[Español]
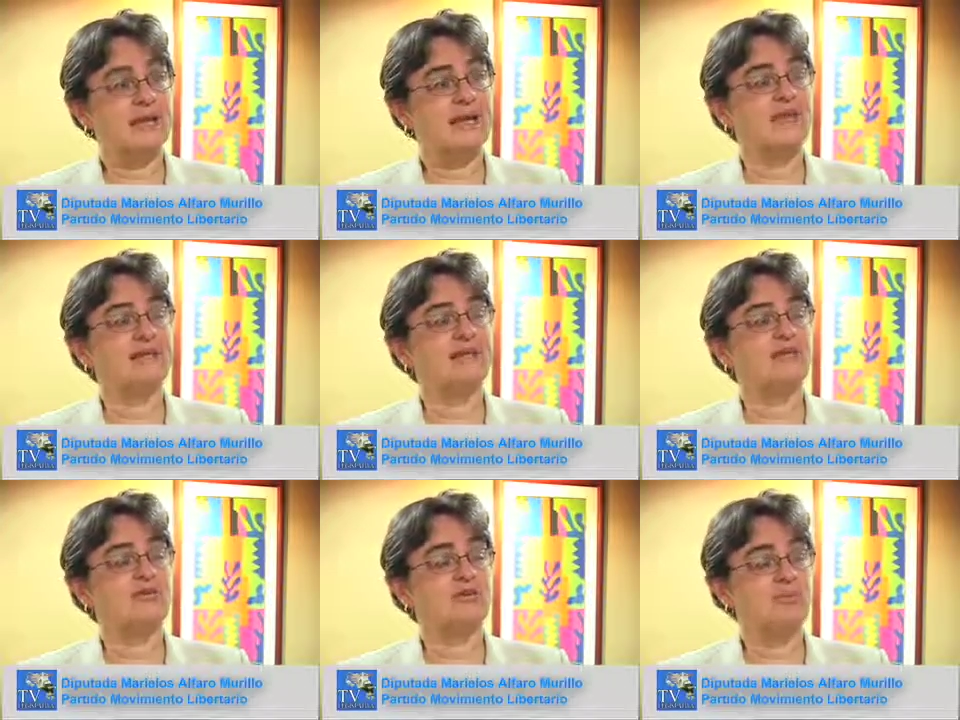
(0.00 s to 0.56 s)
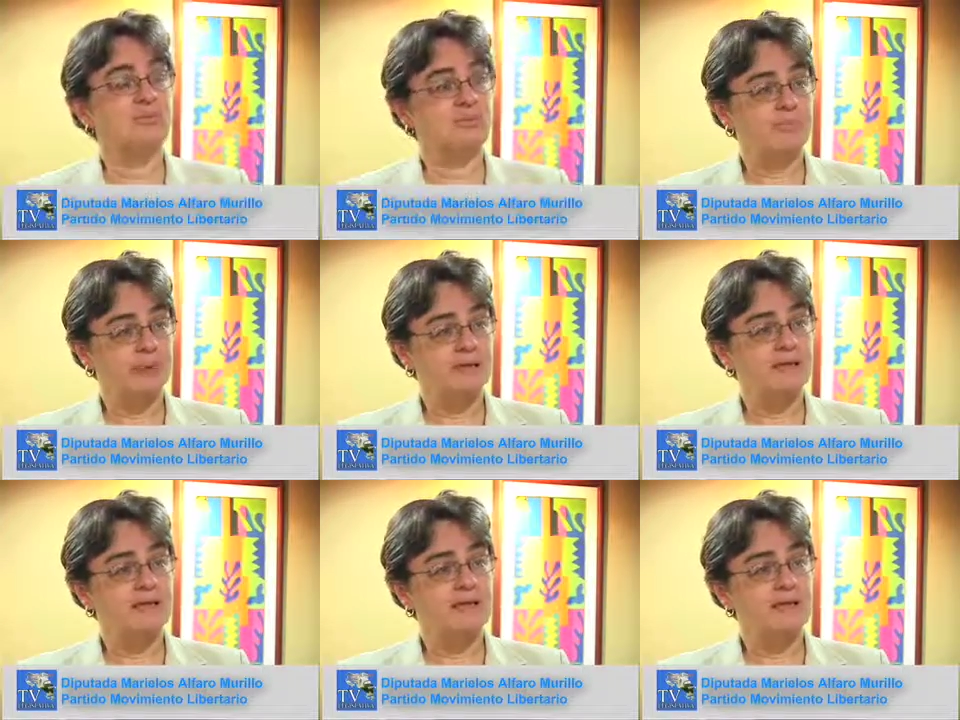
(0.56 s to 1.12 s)
entra a formar
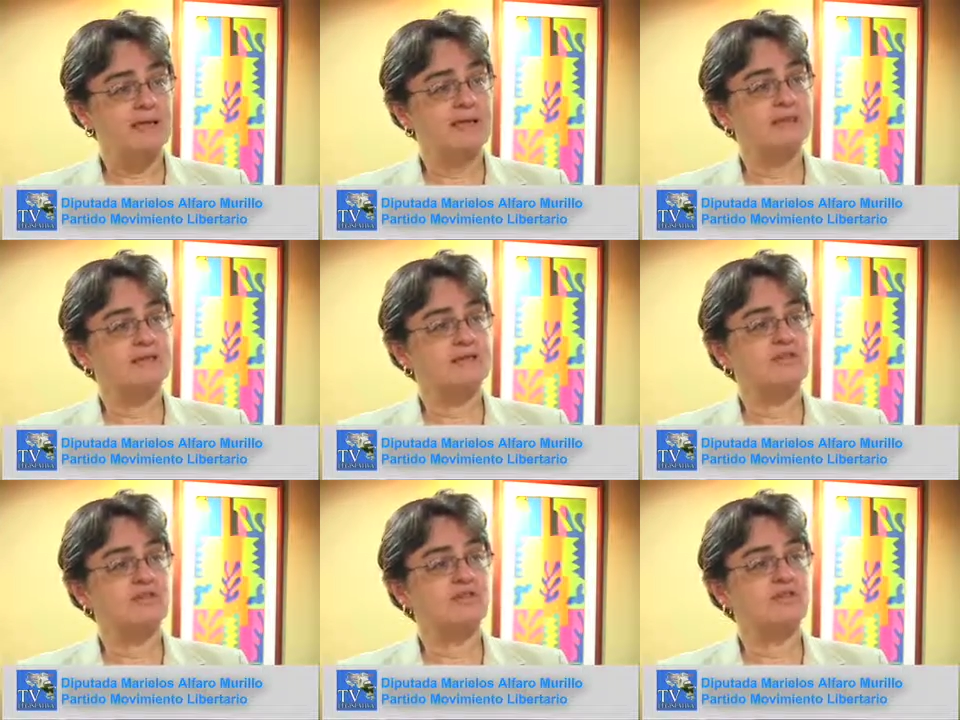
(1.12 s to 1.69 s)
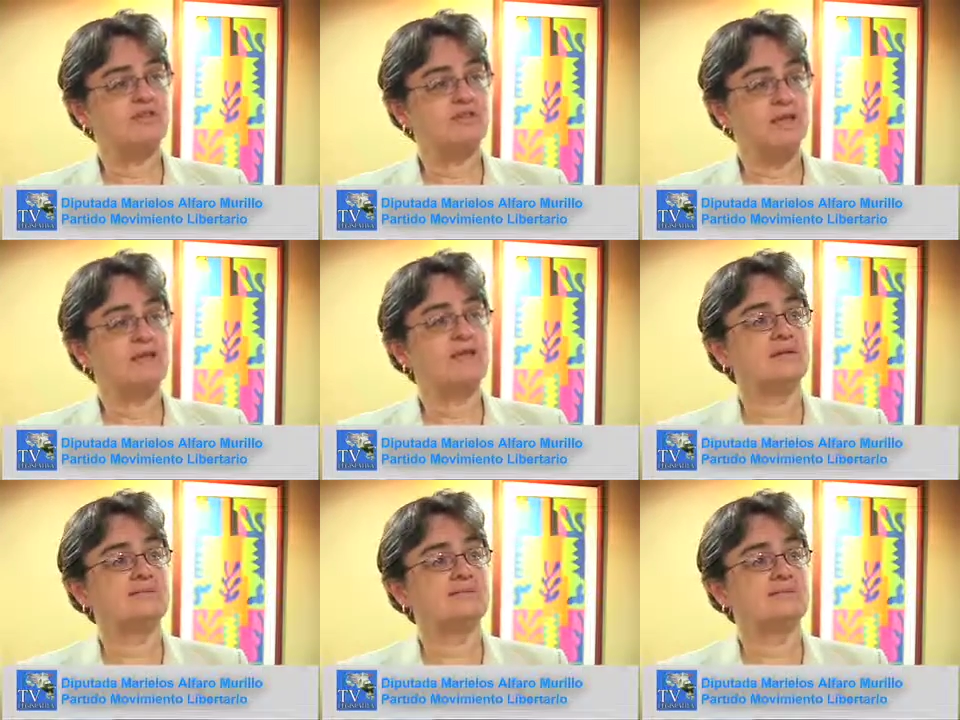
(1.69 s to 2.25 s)
parte del Ejército
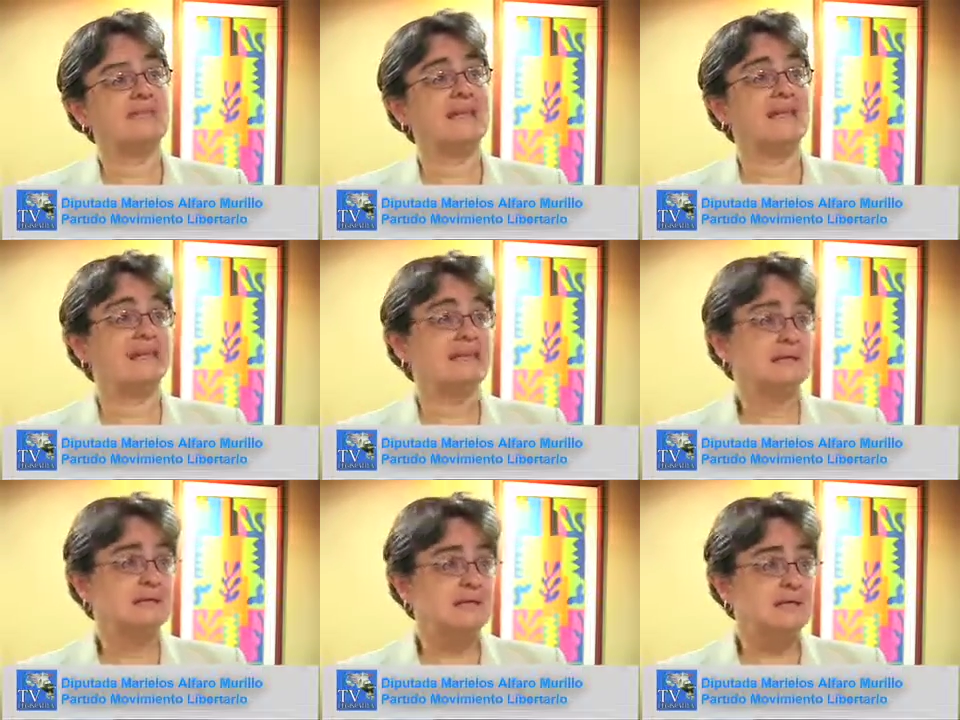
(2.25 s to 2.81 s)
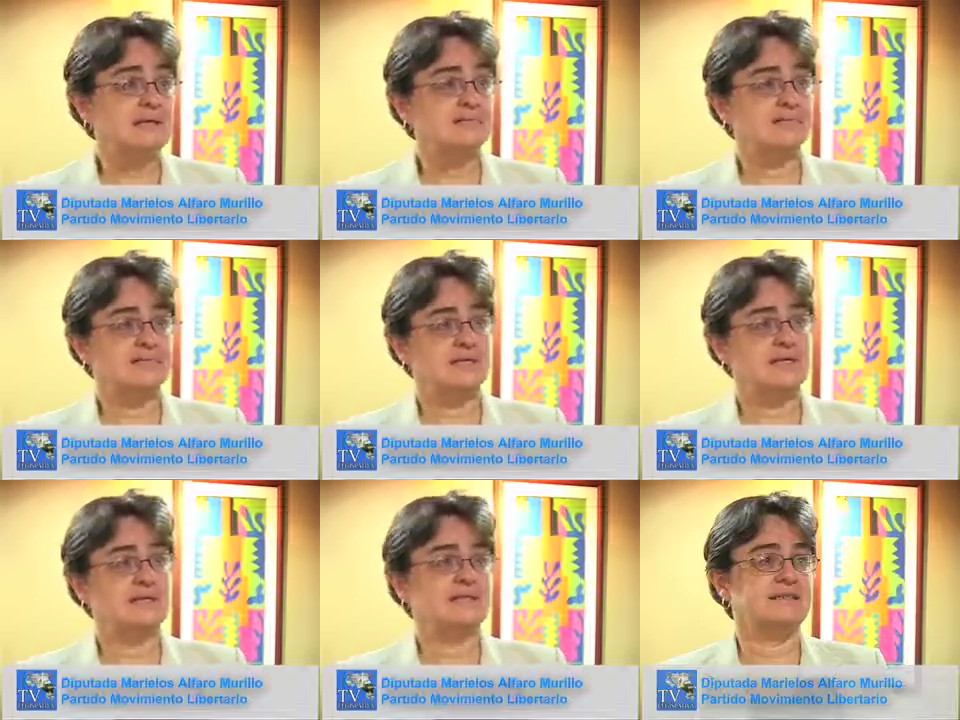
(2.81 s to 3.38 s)
Nacional, se enlista
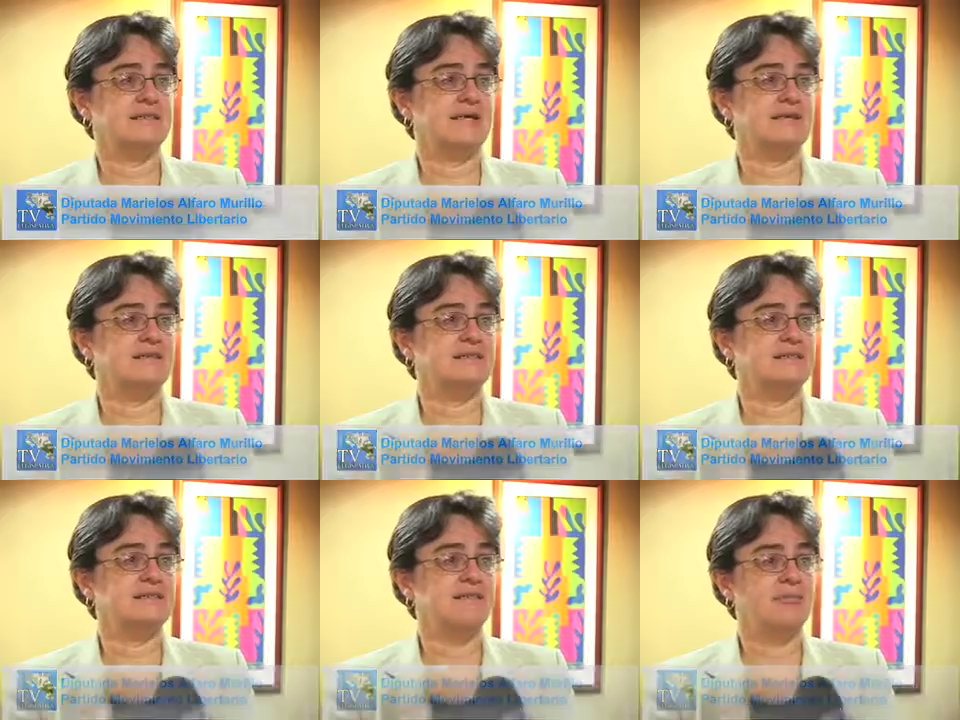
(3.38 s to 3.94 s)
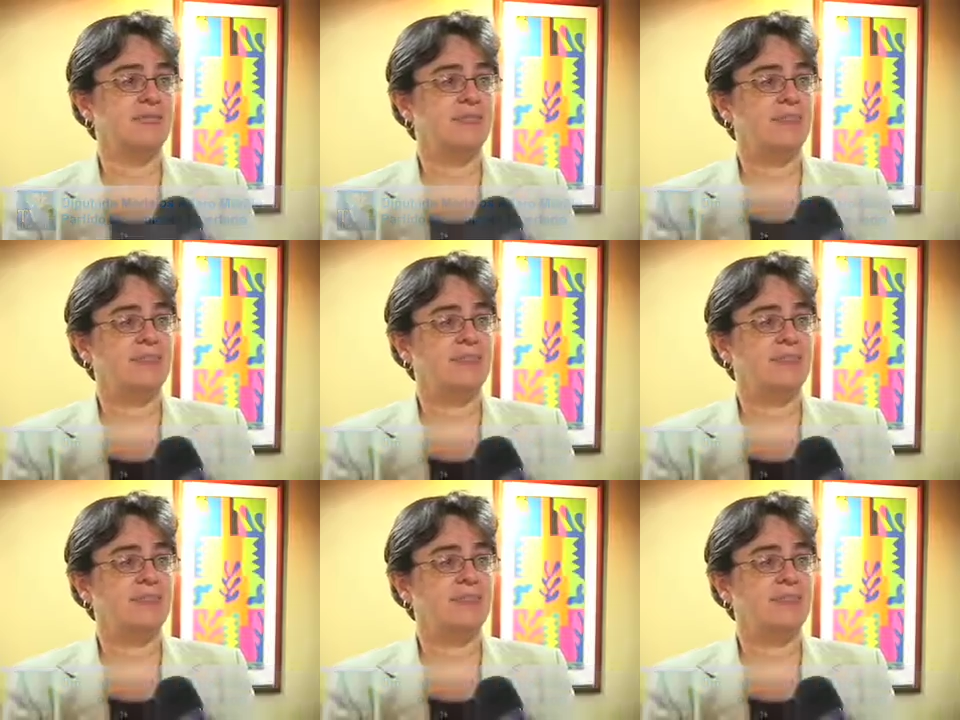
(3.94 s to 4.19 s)
en ese ejército